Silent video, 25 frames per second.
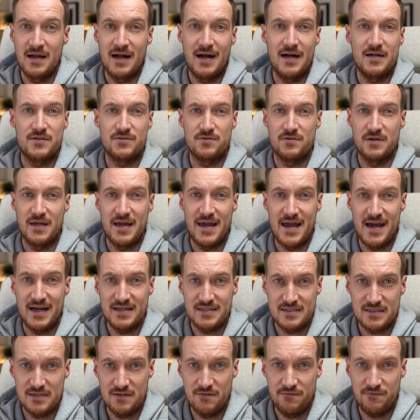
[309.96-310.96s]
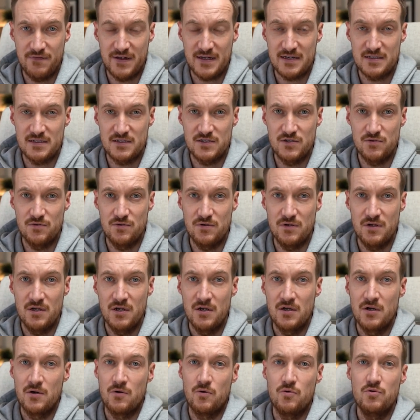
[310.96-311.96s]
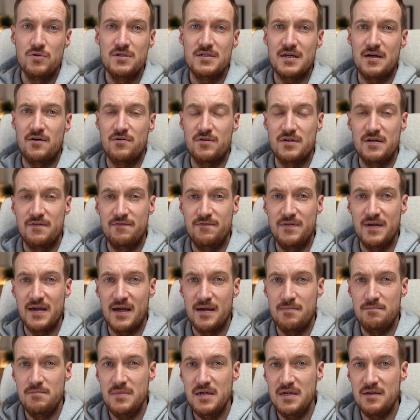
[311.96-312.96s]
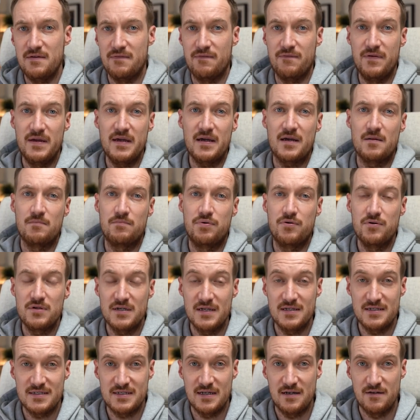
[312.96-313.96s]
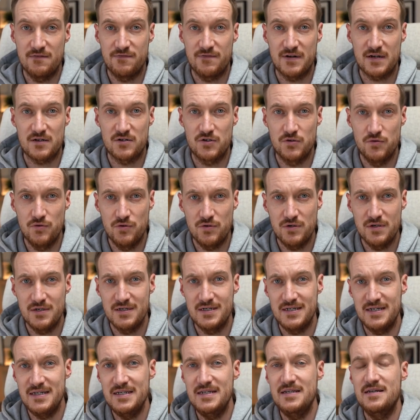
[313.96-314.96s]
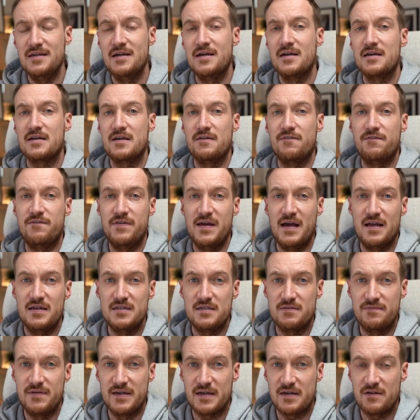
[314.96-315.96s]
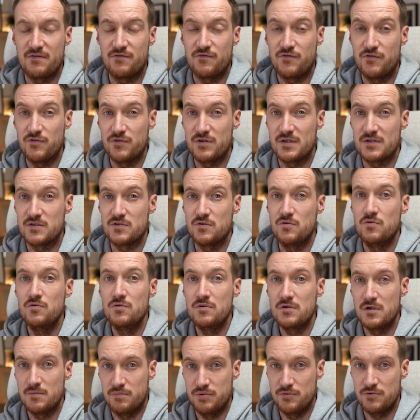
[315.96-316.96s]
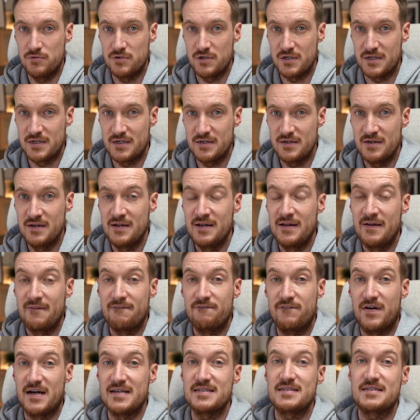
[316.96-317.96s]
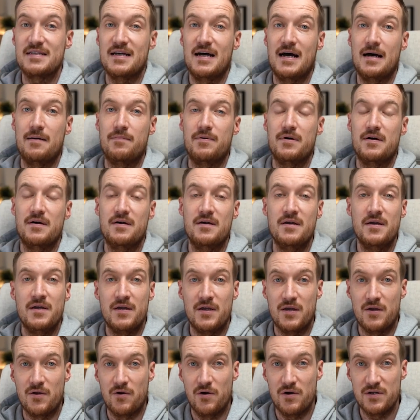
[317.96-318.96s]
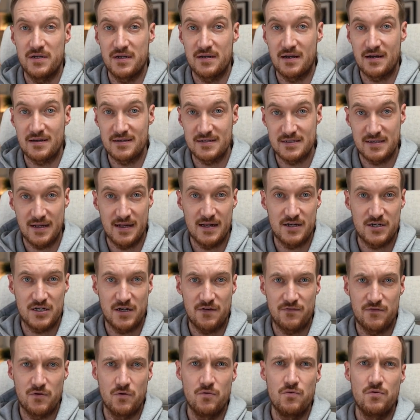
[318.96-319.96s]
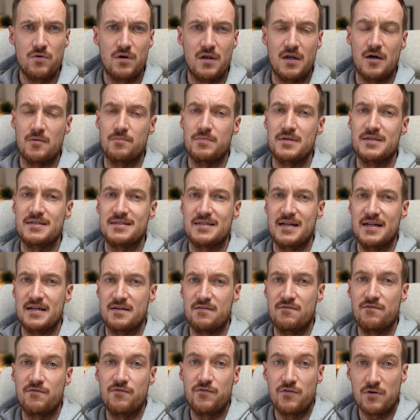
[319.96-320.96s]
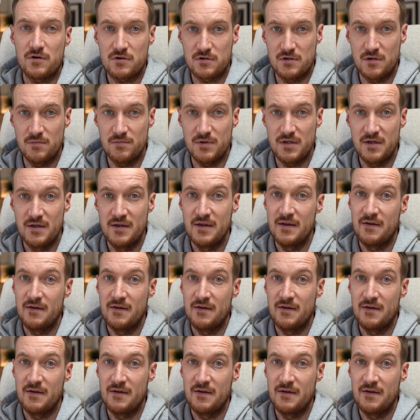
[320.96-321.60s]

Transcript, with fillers: Also eine Erstinfektion und auch eine Viremie wären potenzielle Faktoren, die gefährlich wären für das Ungeborene, was aber in heutiger Gesellschaft unglaublich selten vorkommt,